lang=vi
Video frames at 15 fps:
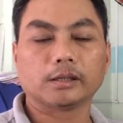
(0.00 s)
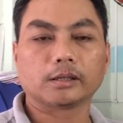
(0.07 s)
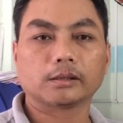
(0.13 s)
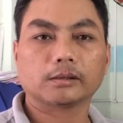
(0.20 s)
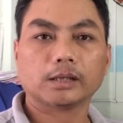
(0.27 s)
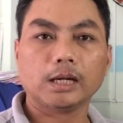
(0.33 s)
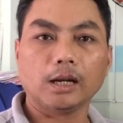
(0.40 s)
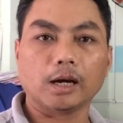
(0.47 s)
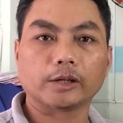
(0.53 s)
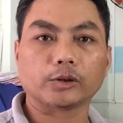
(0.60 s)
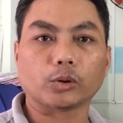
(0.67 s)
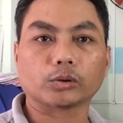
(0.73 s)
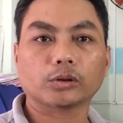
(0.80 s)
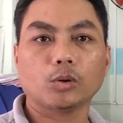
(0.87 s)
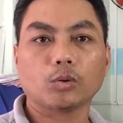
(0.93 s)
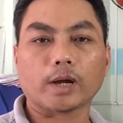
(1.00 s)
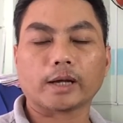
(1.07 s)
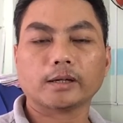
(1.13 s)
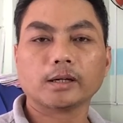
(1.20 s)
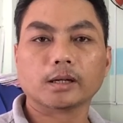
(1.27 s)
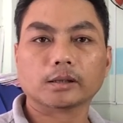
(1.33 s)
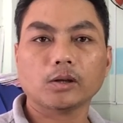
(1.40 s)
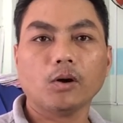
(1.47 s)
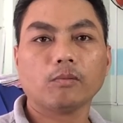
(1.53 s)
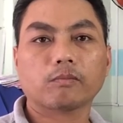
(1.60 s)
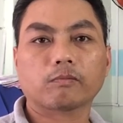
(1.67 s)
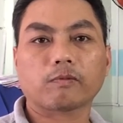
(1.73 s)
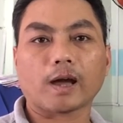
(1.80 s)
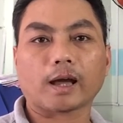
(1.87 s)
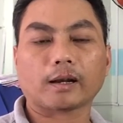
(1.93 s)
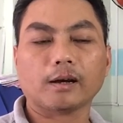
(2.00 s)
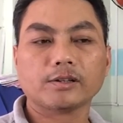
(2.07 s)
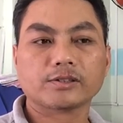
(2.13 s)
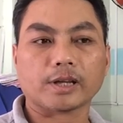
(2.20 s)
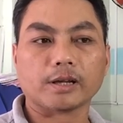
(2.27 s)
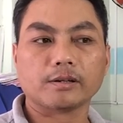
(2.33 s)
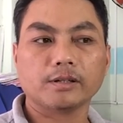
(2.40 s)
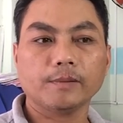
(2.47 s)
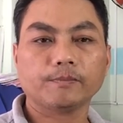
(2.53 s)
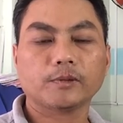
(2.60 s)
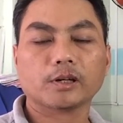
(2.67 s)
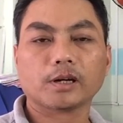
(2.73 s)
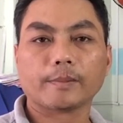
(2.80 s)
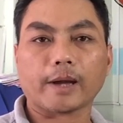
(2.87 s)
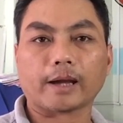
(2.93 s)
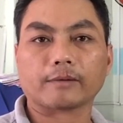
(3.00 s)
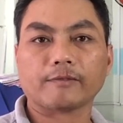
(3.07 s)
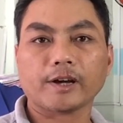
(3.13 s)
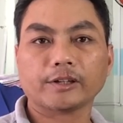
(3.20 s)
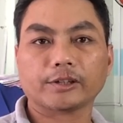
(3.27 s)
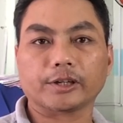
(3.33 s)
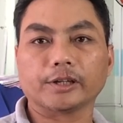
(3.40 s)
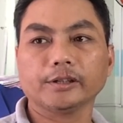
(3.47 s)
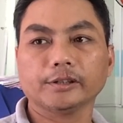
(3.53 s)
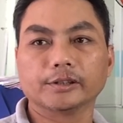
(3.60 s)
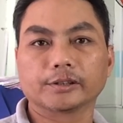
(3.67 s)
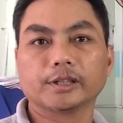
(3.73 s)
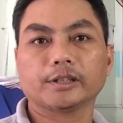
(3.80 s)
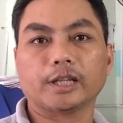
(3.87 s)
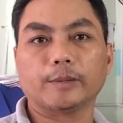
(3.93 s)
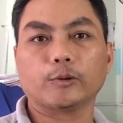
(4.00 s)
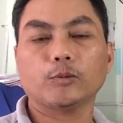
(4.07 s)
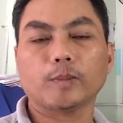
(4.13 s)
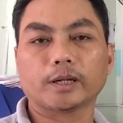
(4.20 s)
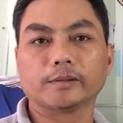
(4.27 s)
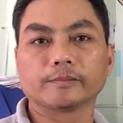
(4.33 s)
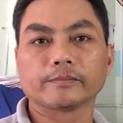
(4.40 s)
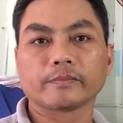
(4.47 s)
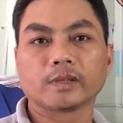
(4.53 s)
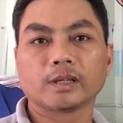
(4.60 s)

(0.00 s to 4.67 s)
thì cái lợi nhuận thu lại rất là tốt và nó sẽ giúp cho các bạn phát triển được cái tiệm của mình